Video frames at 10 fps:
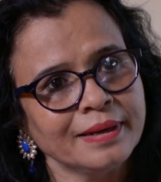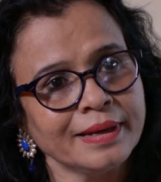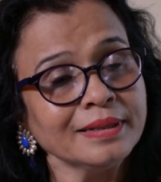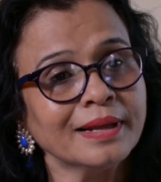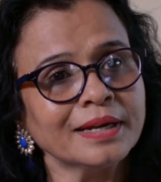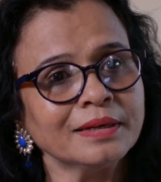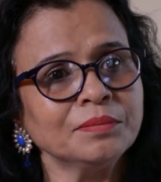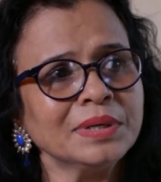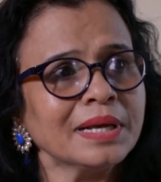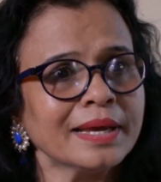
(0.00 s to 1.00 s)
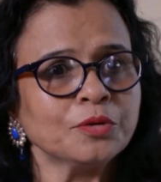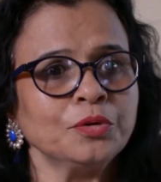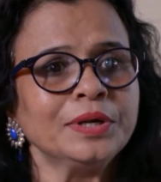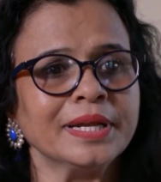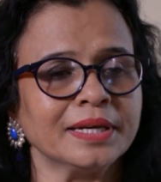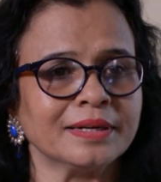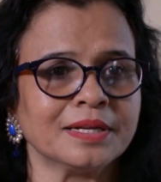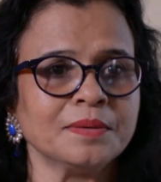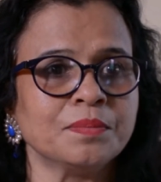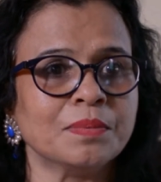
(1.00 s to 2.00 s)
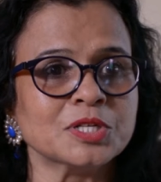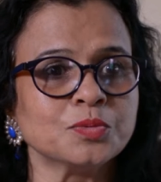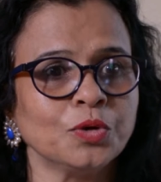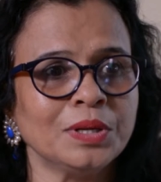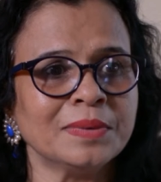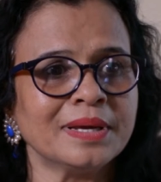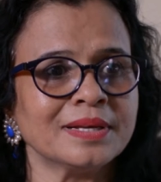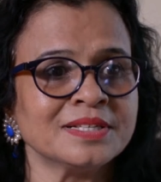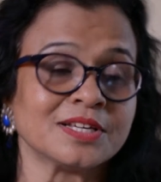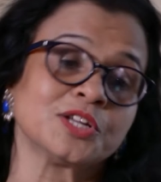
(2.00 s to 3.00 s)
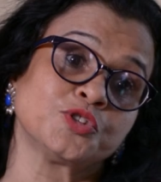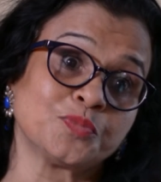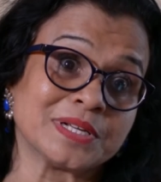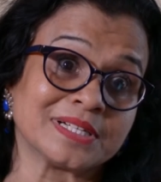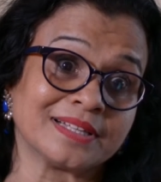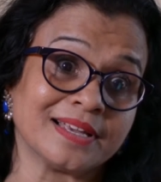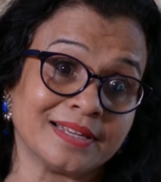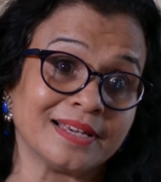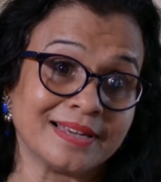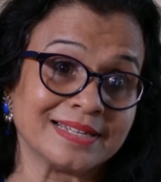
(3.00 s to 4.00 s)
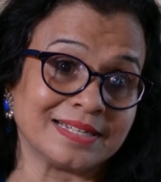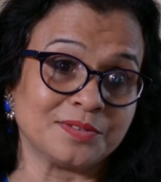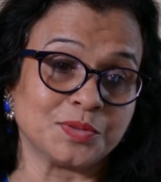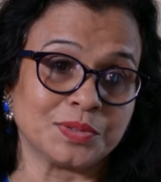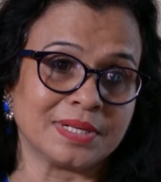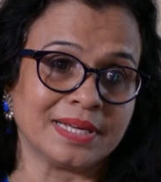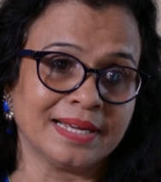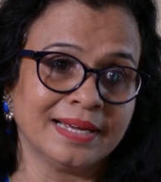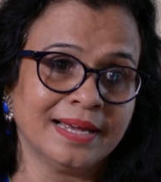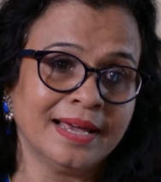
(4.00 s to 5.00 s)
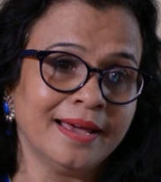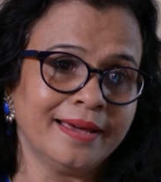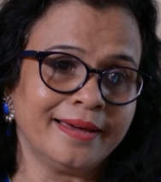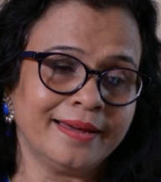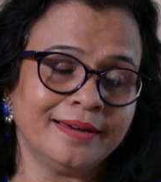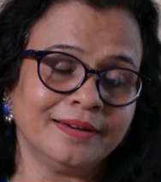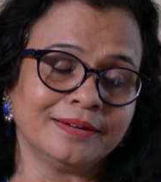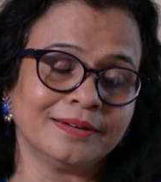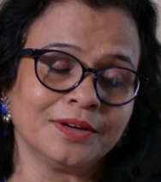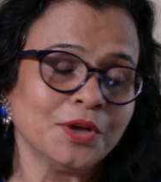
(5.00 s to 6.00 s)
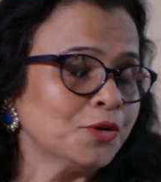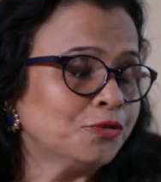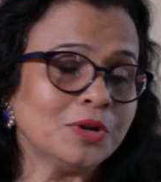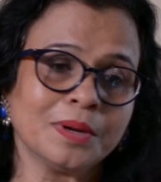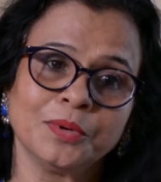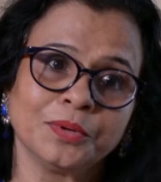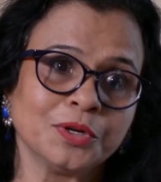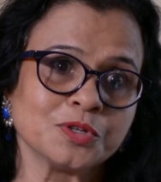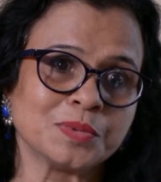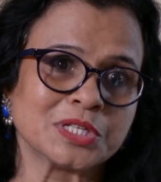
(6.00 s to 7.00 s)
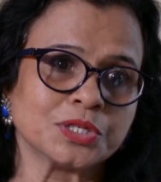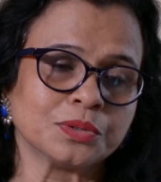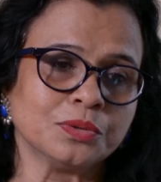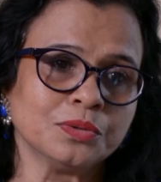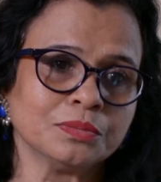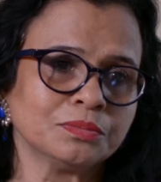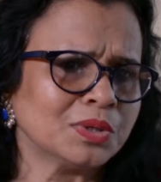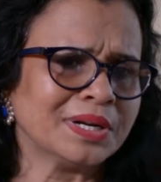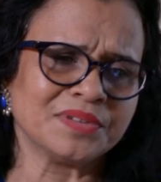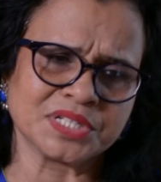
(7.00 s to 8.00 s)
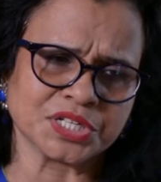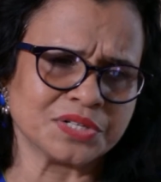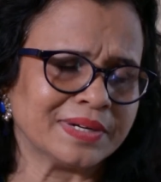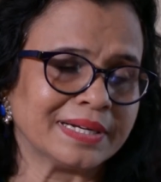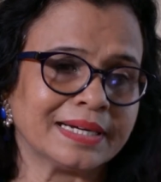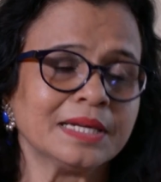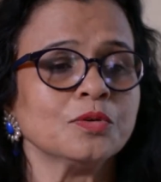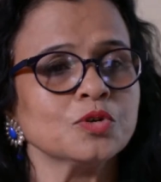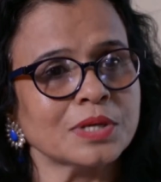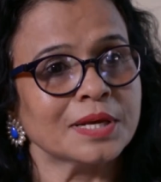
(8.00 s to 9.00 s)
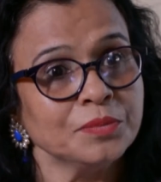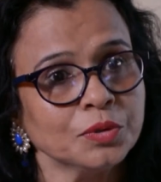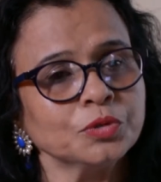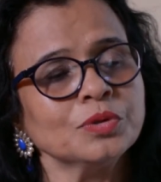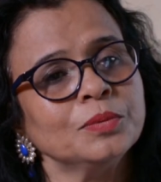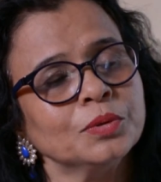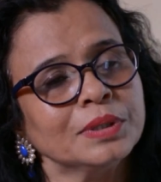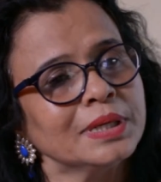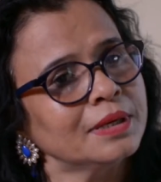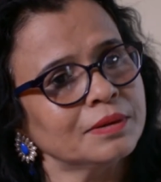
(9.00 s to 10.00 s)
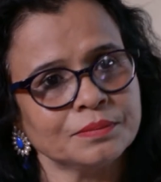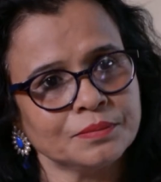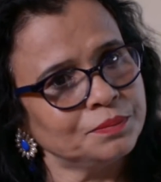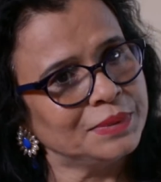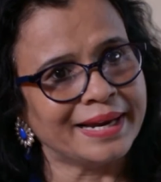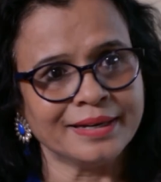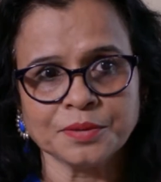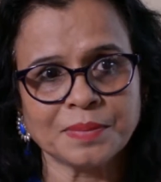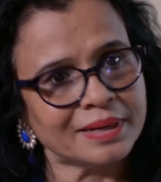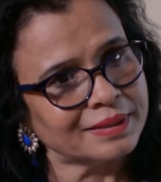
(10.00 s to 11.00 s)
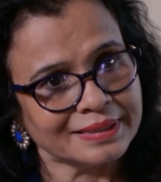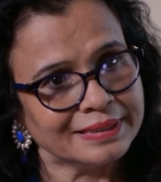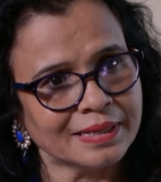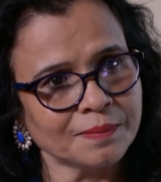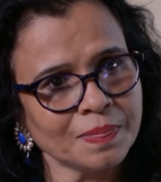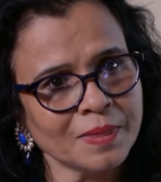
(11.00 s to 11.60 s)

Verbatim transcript: एंड दैट मीन आई कुड नॉट टेक इट कि मजबूरी में इंसान चुप रह सकता है क्या कैसे कैसे होता है एंड uh, फिर हम लोगों ने उस बच्चे को पूरा इन्वेस्टिगेशन वगैरह करके उस आदमी को तो हम लोगों ने बिहाइंड द बार कर दिया